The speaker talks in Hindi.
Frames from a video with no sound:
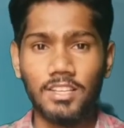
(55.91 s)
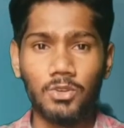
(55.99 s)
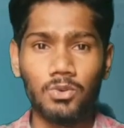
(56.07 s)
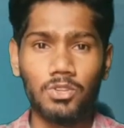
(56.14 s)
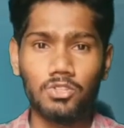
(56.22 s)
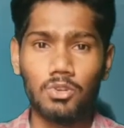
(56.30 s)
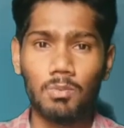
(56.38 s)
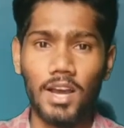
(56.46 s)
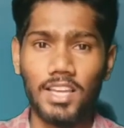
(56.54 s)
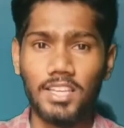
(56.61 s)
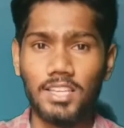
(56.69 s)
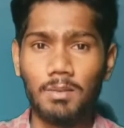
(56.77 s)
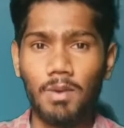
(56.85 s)
क्योंकि जो
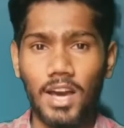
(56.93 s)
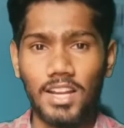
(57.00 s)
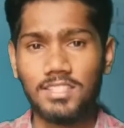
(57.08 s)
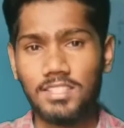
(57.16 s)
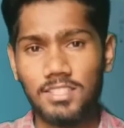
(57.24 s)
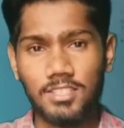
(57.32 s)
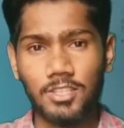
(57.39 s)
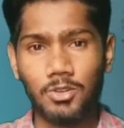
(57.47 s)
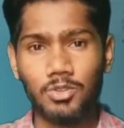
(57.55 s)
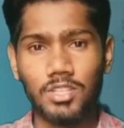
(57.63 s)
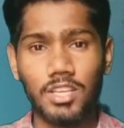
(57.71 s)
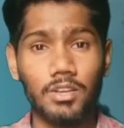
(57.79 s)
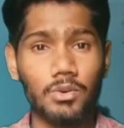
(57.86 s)
बाकी के बारह सदस्य
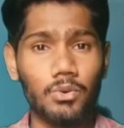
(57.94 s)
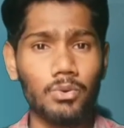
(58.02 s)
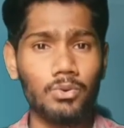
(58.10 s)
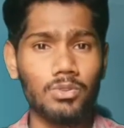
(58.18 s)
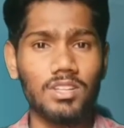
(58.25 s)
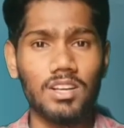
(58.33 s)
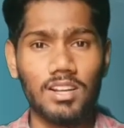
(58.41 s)
होते हैं वो खुद